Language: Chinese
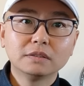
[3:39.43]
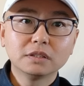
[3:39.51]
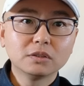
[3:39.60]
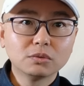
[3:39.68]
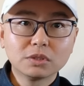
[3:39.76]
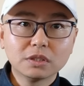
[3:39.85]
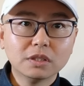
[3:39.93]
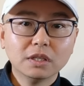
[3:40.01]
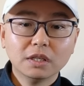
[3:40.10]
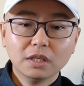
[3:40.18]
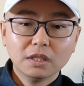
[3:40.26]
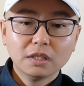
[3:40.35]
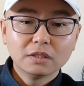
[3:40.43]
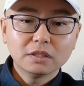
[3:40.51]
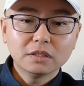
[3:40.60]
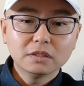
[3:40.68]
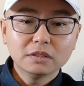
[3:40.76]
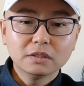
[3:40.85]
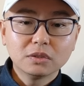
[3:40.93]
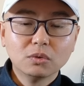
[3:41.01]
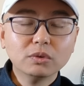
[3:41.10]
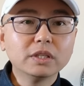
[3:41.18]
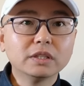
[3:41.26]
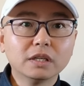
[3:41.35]
这都是这个
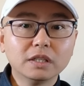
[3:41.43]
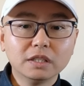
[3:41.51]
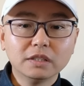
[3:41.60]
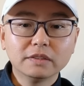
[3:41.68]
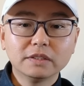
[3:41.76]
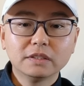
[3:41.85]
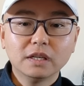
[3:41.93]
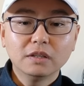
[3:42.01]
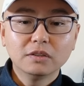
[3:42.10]
工业能力的问题啊。